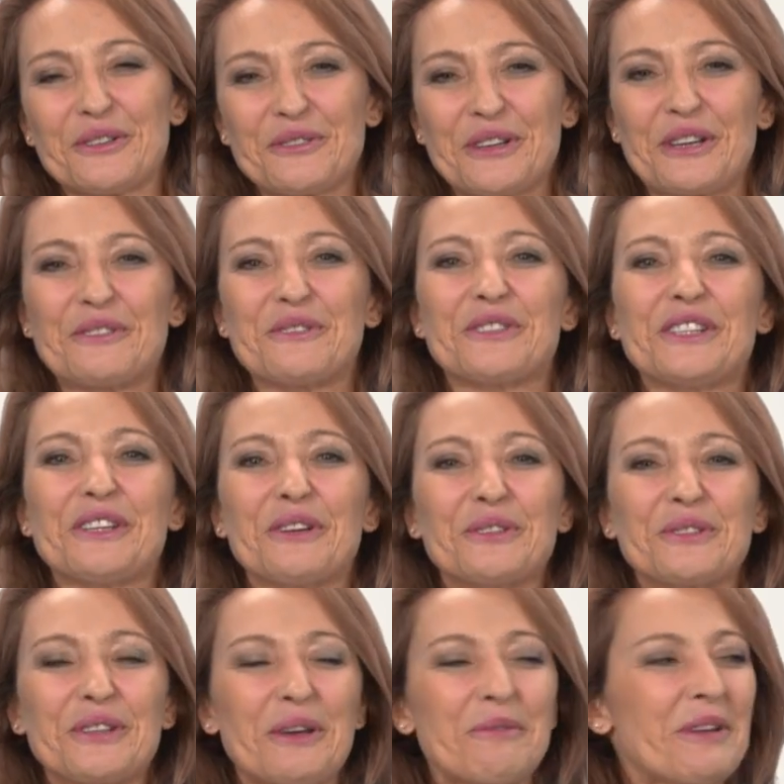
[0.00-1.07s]
on va y venir.
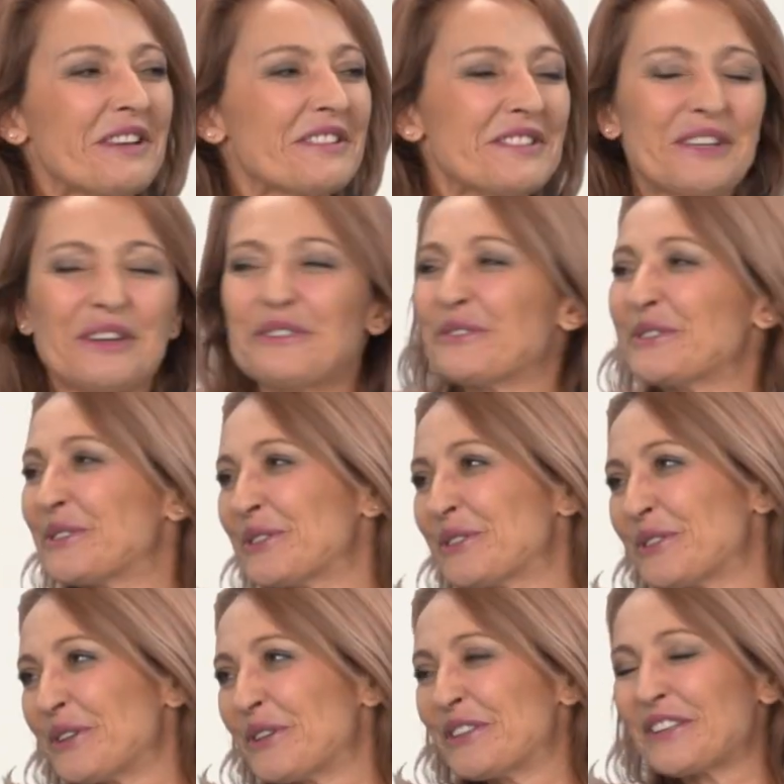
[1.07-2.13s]
En tout cas, merci à vous deux
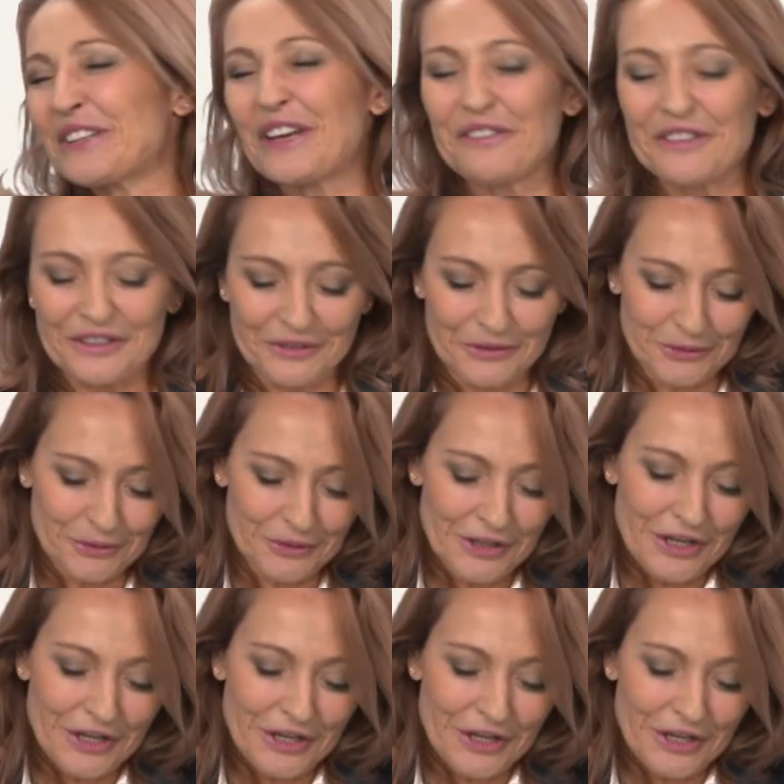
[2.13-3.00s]
euh, d'être avec nous. Mhm.